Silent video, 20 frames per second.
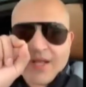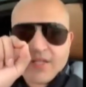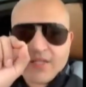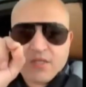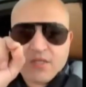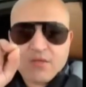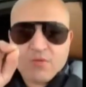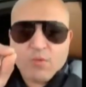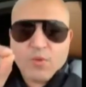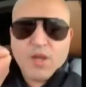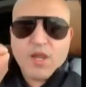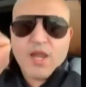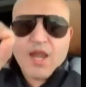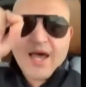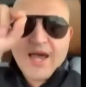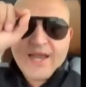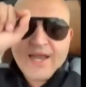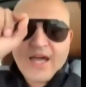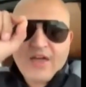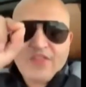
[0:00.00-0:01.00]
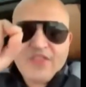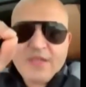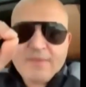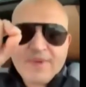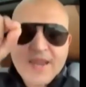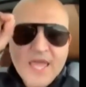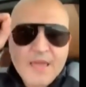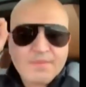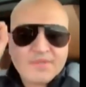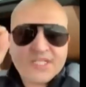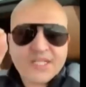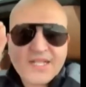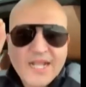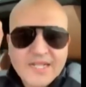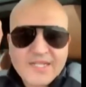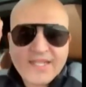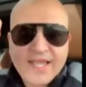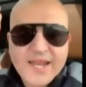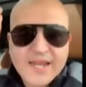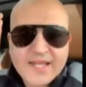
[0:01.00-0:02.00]
واحده والله العظيم لا هي باش
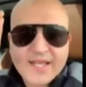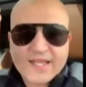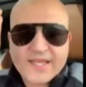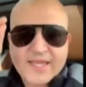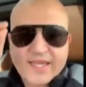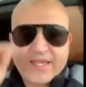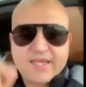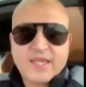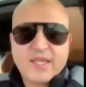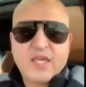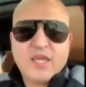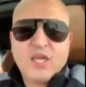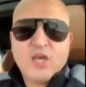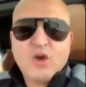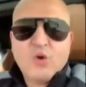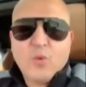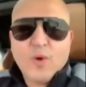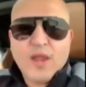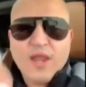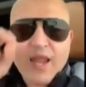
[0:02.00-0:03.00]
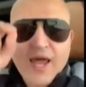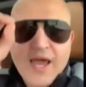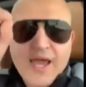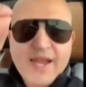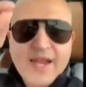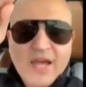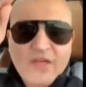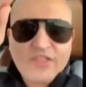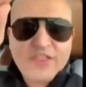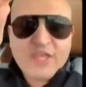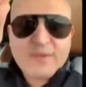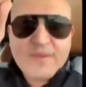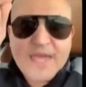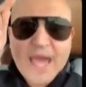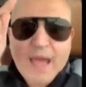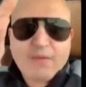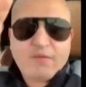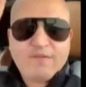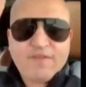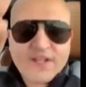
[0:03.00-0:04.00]
تتعدى لك هكاك والله العظيم
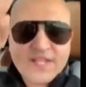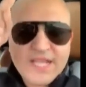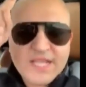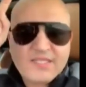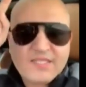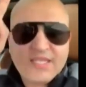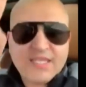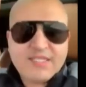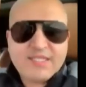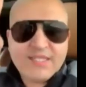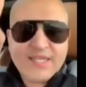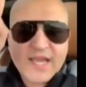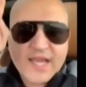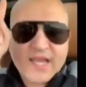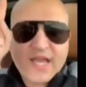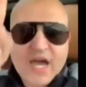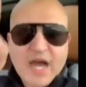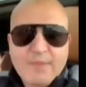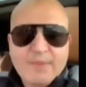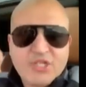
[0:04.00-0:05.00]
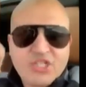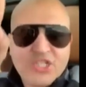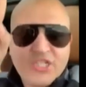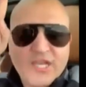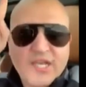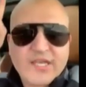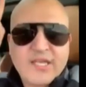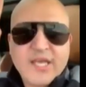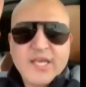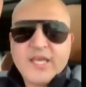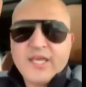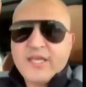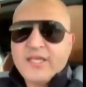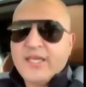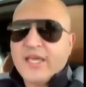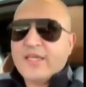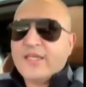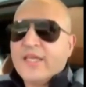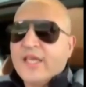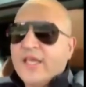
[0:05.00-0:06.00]
يا عبد الفتاح السيسي يا خامج يا
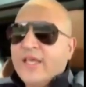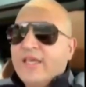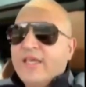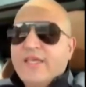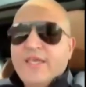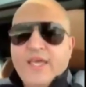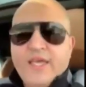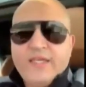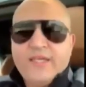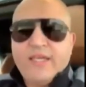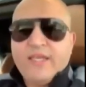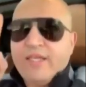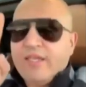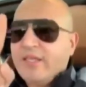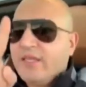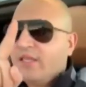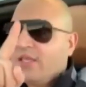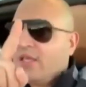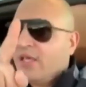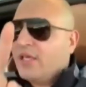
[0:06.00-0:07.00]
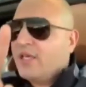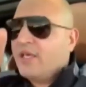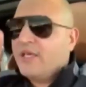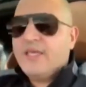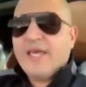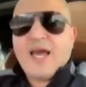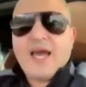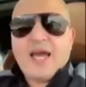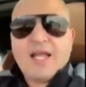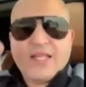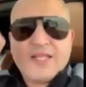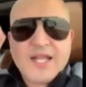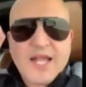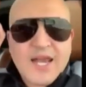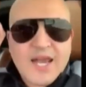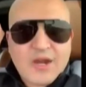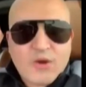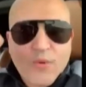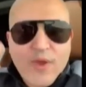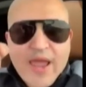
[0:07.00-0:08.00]
يا يا يا, يا قتل
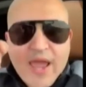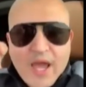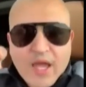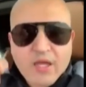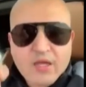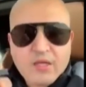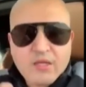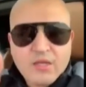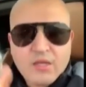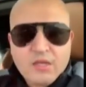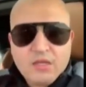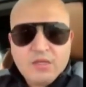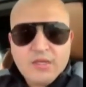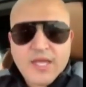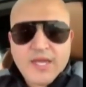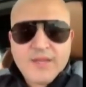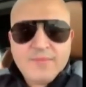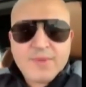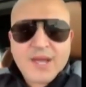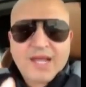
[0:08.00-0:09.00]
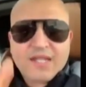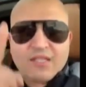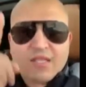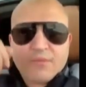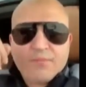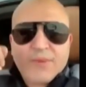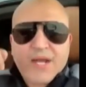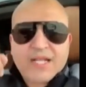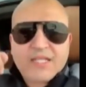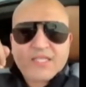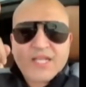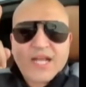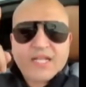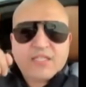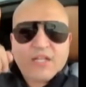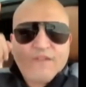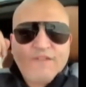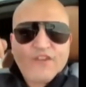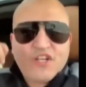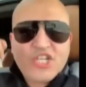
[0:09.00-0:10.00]
الارواح يا اللي مقتل,
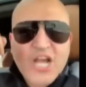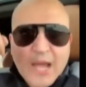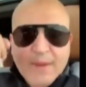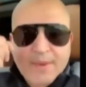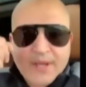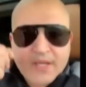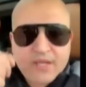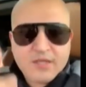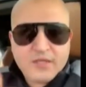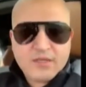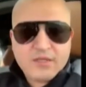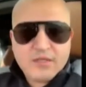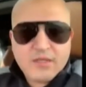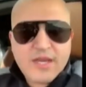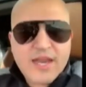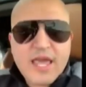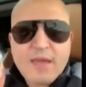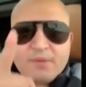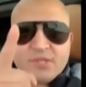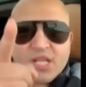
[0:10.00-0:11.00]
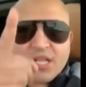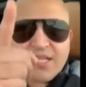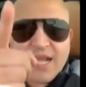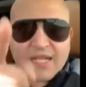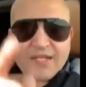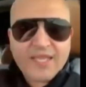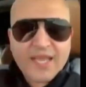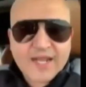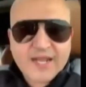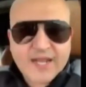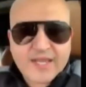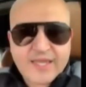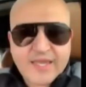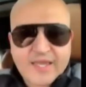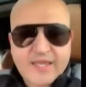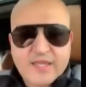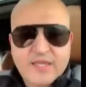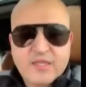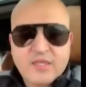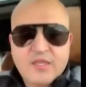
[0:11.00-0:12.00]
تقتل في شعبك لا هي باش تتعدى لك
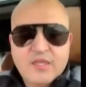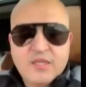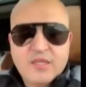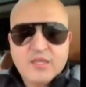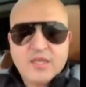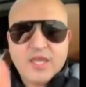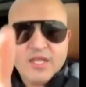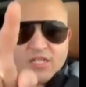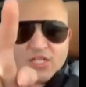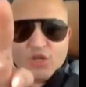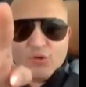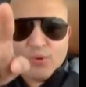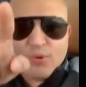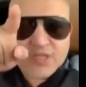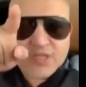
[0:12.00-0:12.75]
هكاك انت